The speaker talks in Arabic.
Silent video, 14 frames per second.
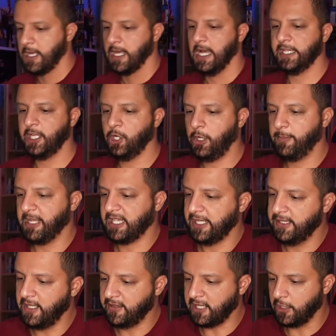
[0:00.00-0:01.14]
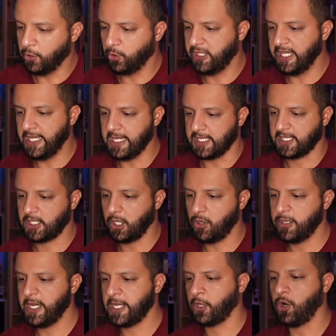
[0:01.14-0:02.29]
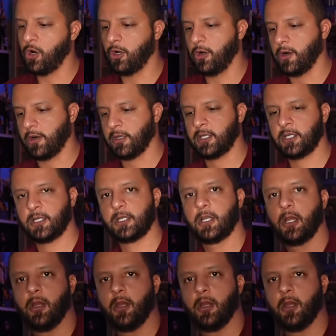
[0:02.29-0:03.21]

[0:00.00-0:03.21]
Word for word: هذه لعبة تاع نينتندو دي اس سونيك كولورز